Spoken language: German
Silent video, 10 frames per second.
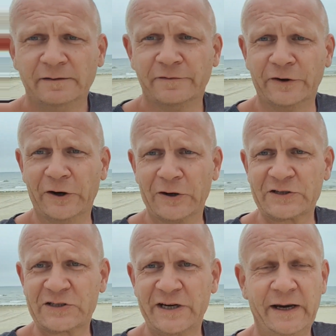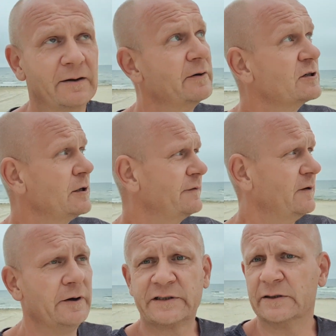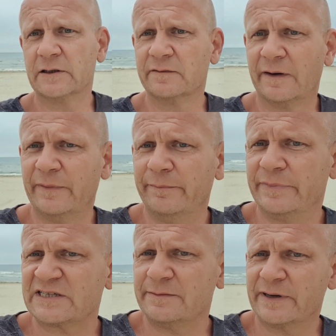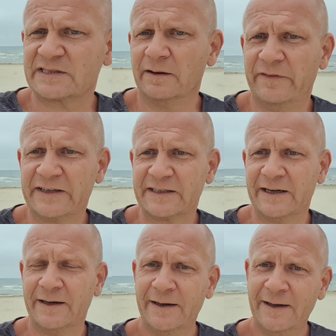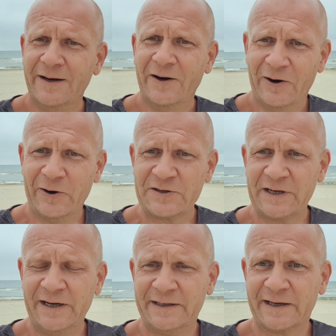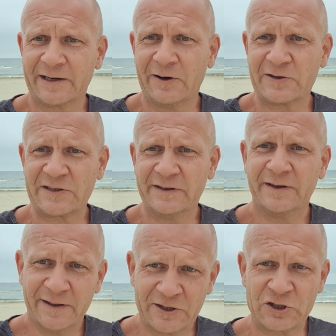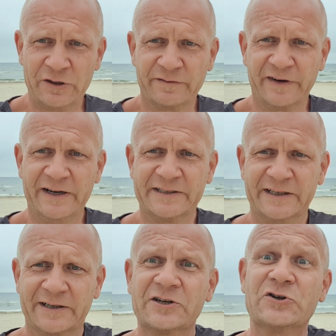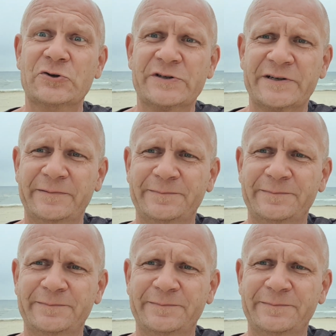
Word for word: vor der Ostsee und ich hoffe heute irgendwann mit ein bisschen besserem Wetter euch allen da draußen einen schönen Freitag. Tschüss.